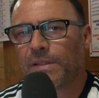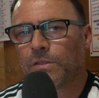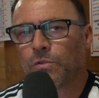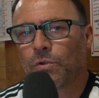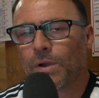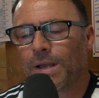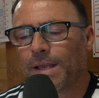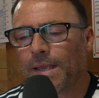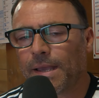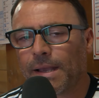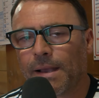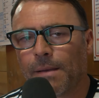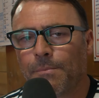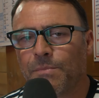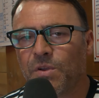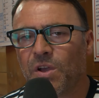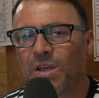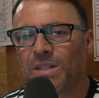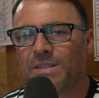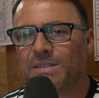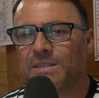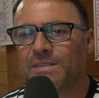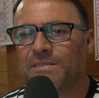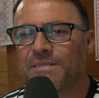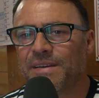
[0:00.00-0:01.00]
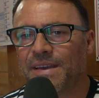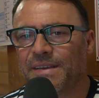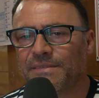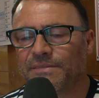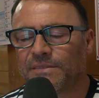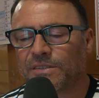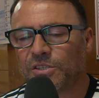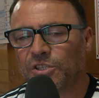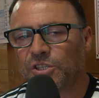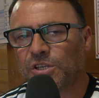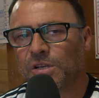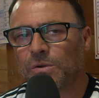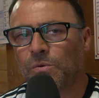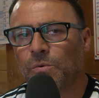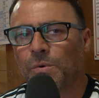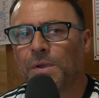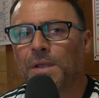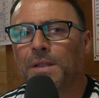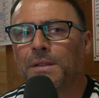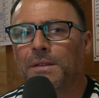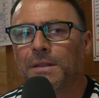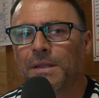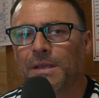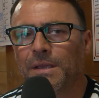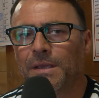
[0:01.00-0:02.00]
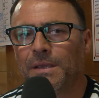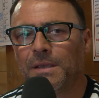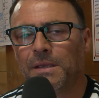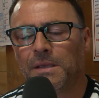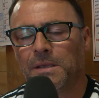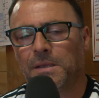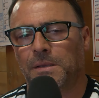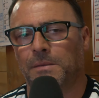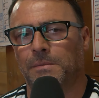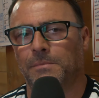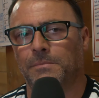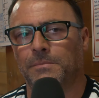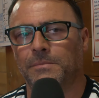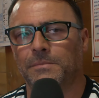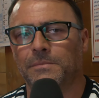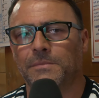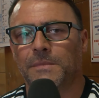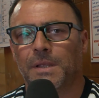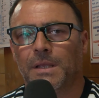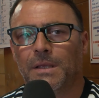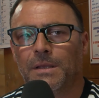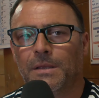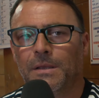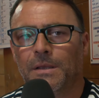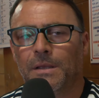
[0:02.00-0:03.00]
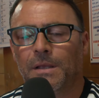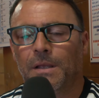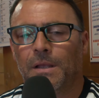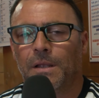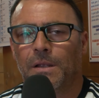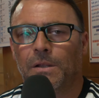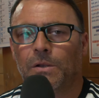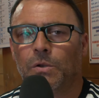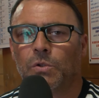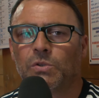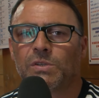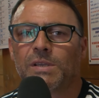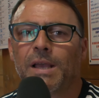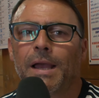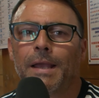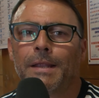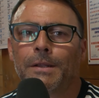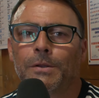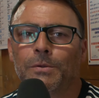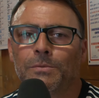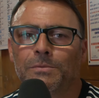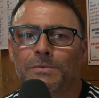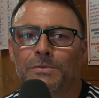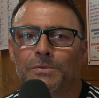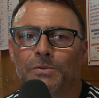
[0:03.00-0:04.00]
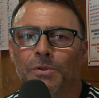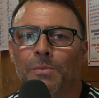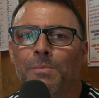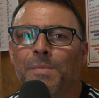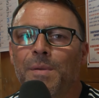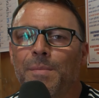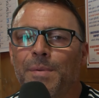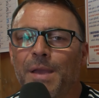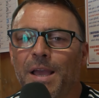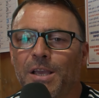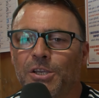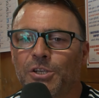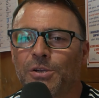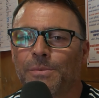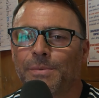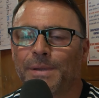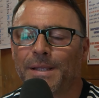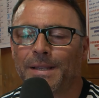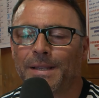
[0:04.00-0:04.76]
fatto anche campionati di vertice, quindi lo sai, non, non, mi piace